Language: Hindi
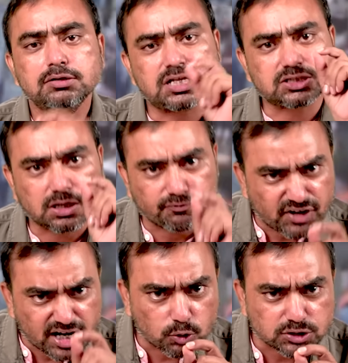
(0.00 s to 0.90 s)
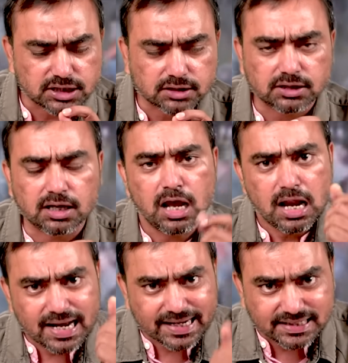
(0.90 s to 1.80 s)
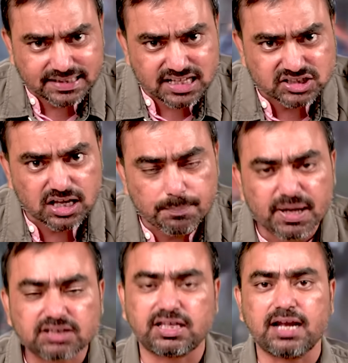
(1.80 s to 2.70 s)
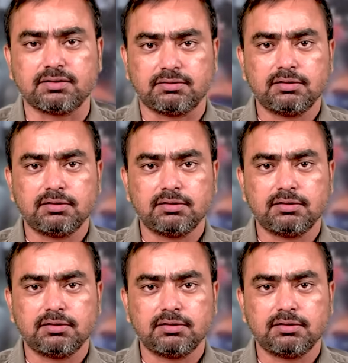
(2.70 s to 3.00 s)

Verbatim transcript: ये सरफिरे हो सकते हैं लेकिन किसी भी दिन